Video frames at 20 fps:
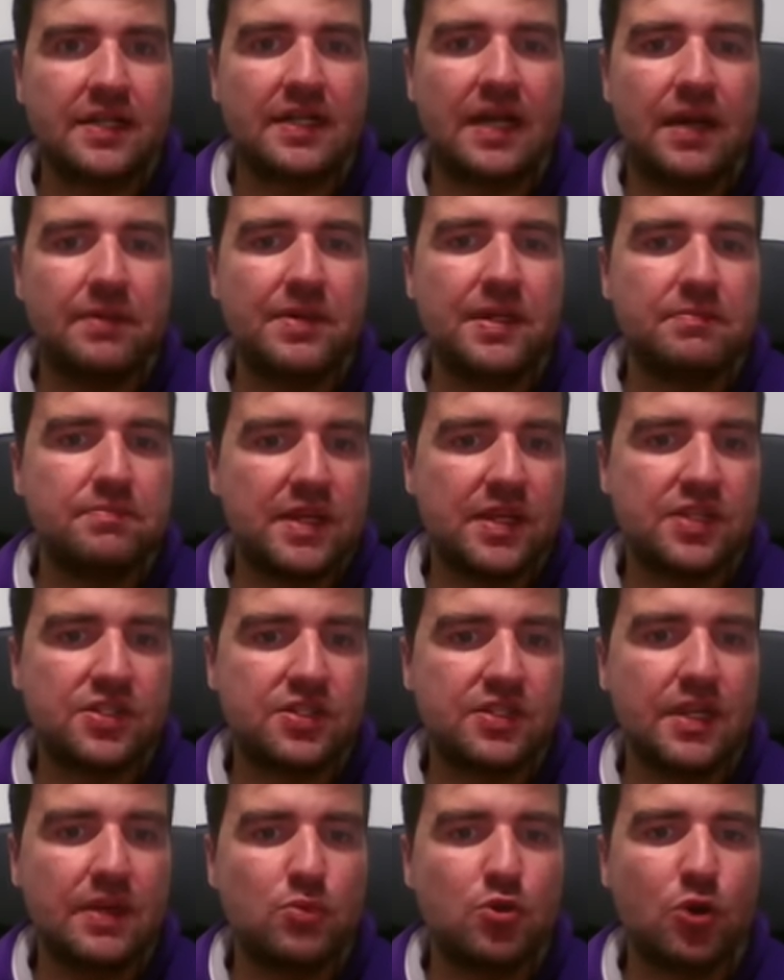kaybetmek
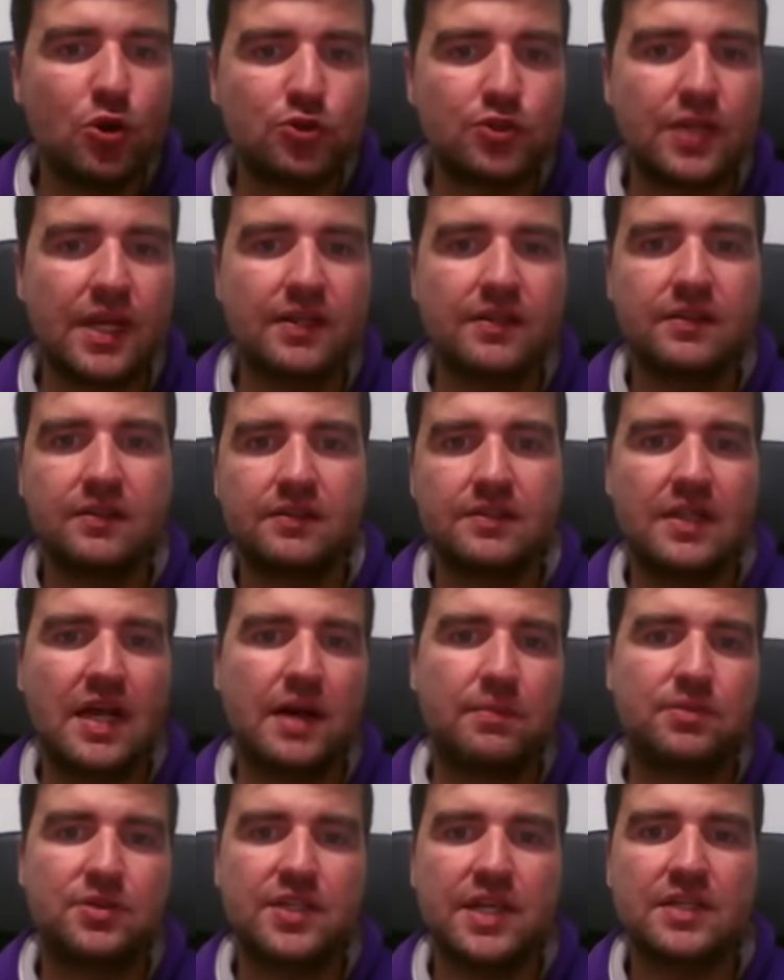istemiyorsak ne
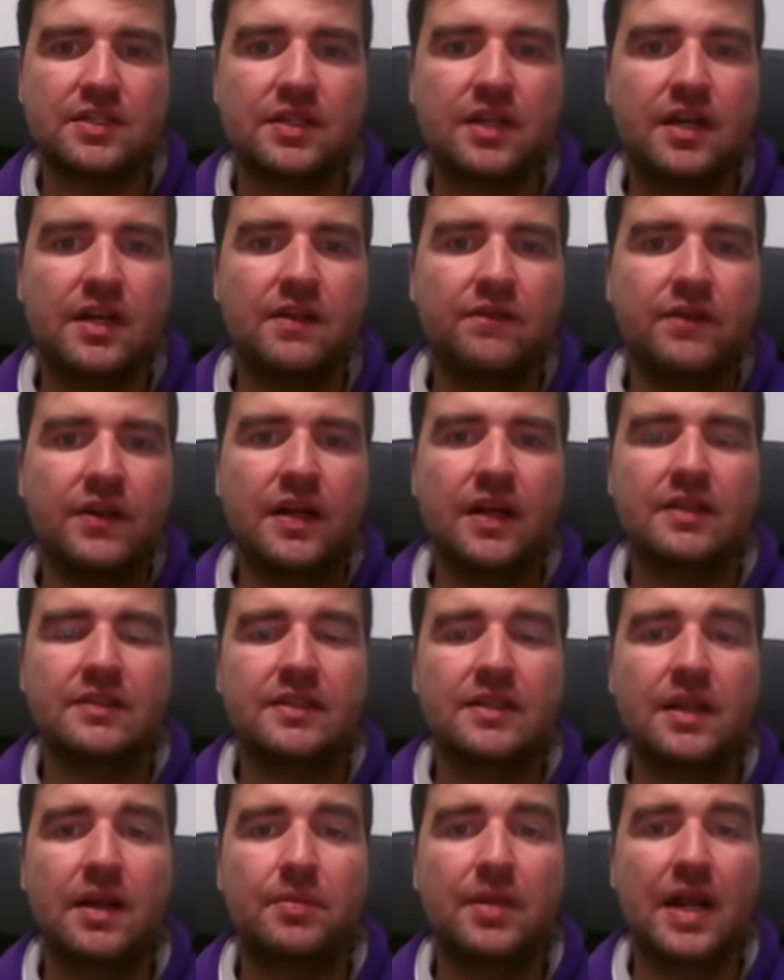yapacağız? Kale
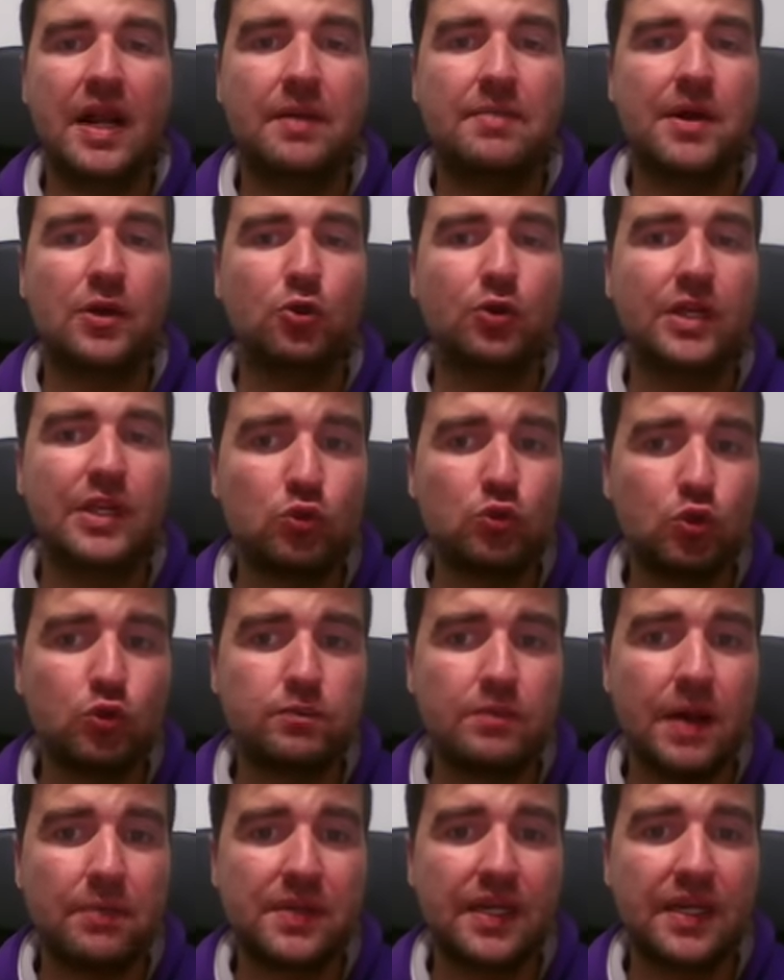F6 ile beraber orayı
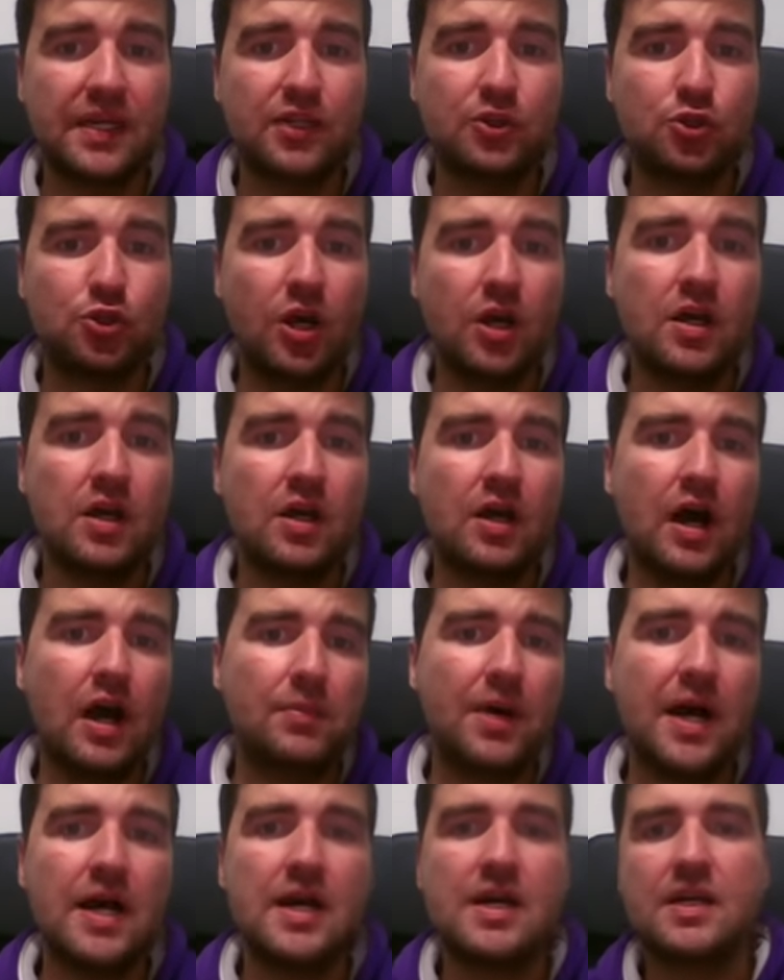tutmam gerekiyor.
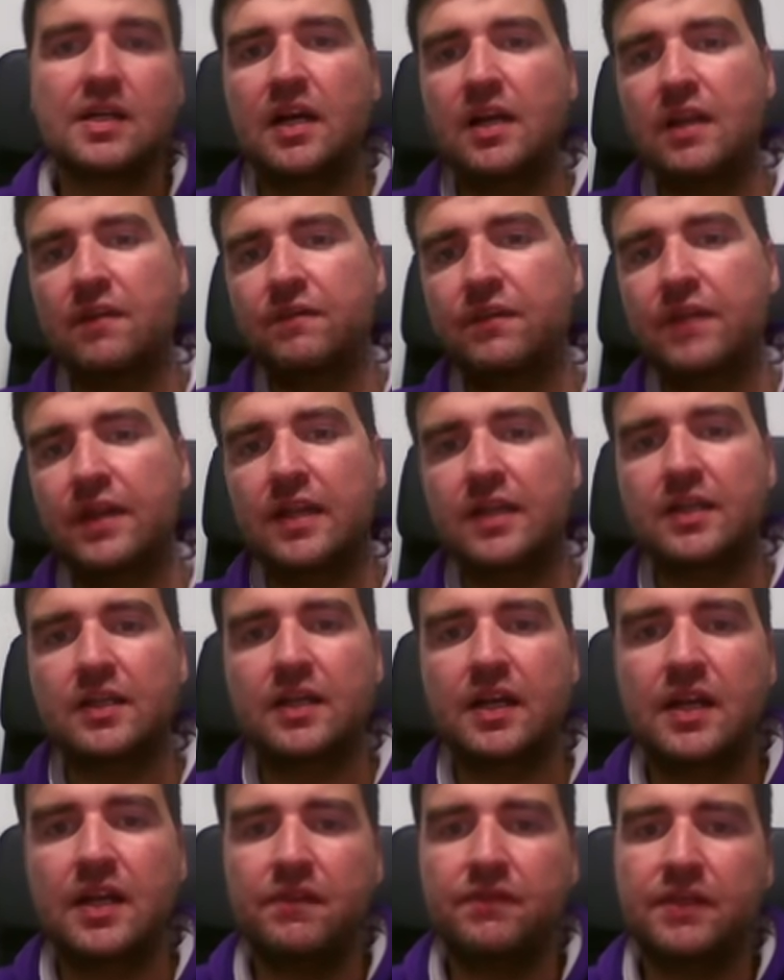Ama kale
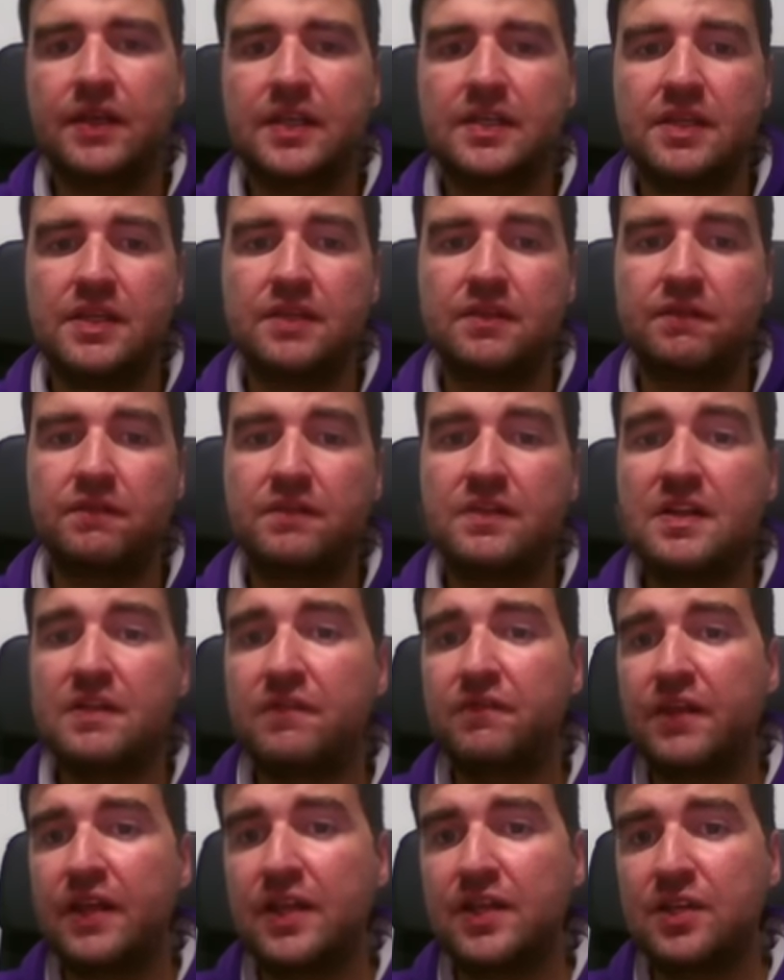F7, kale F7,
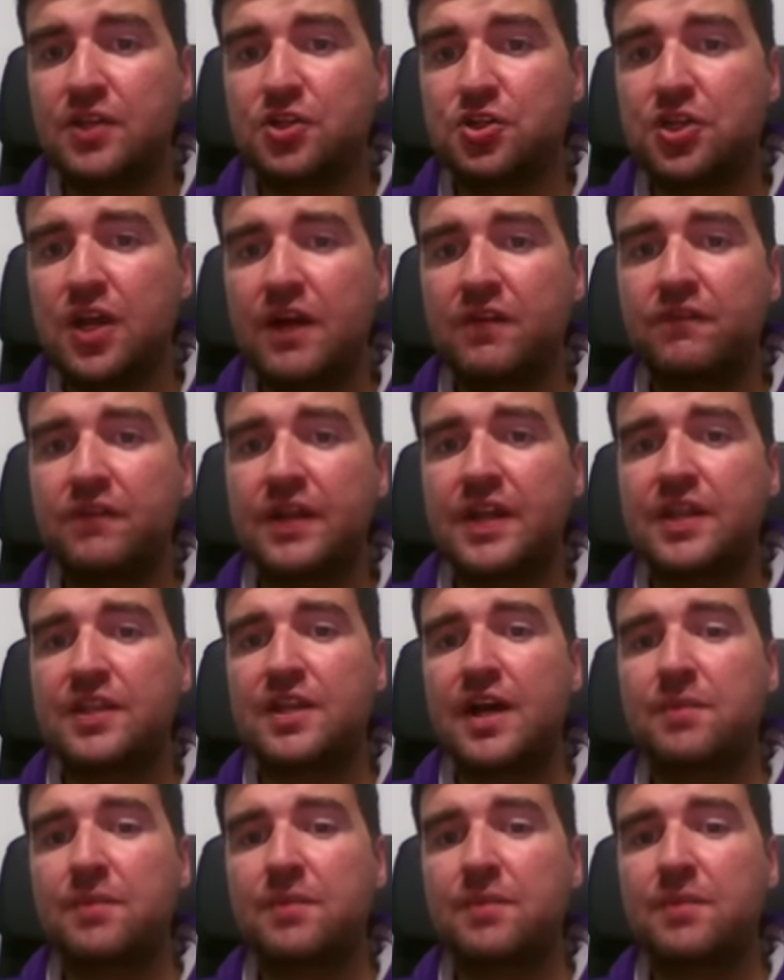fil F7, şah F7